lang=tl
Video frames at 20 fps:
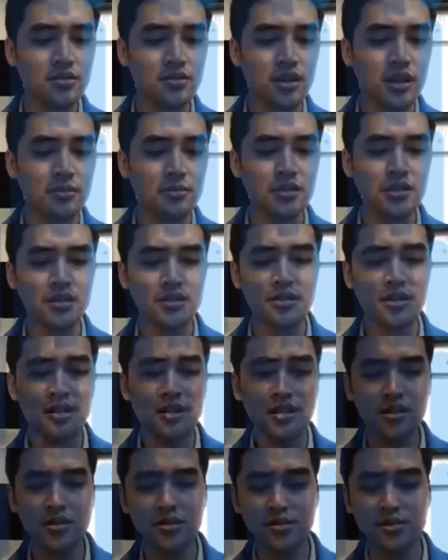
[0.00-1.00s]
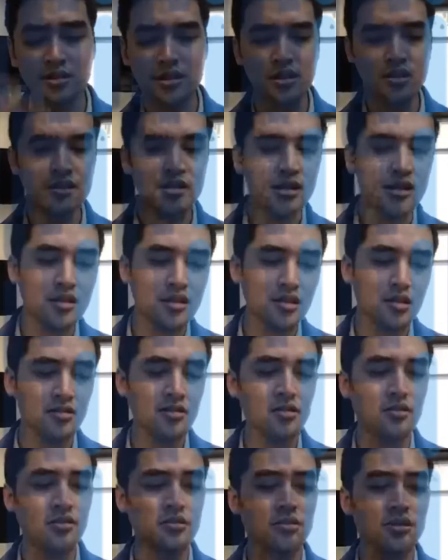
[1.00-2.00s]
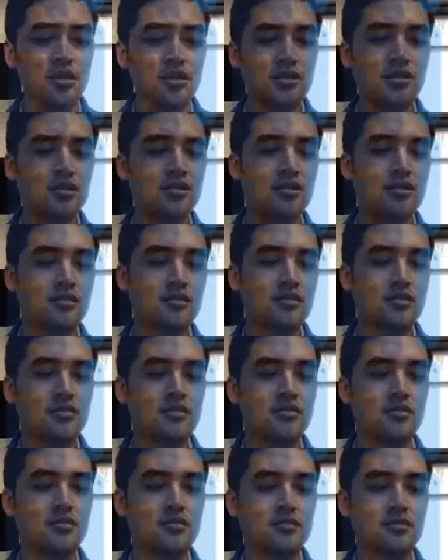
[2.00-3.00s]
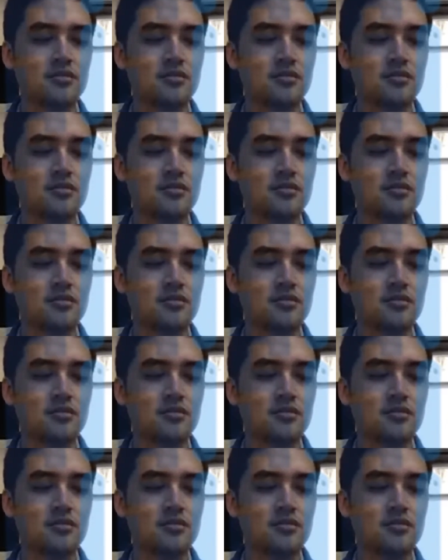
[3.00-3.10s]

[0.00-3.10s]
MECQ, GCQ, uh, oh,